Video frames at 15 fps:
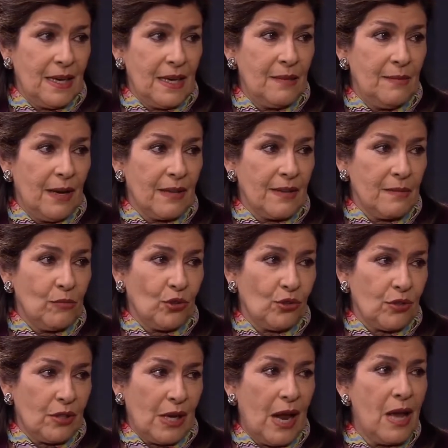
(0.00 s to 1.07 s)
disse que
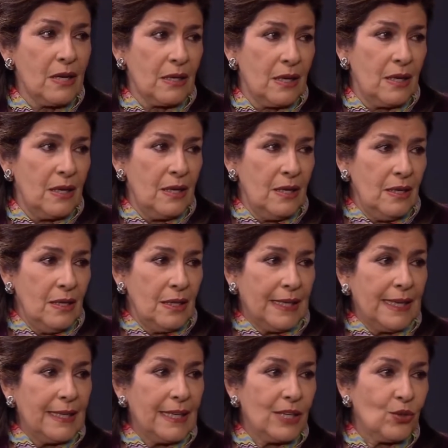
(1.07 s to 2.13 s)
iria provar
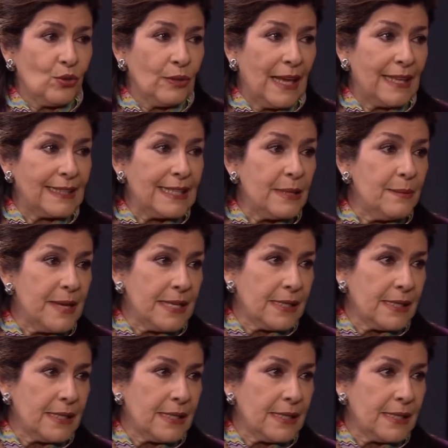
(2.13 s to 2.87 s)
que você é uma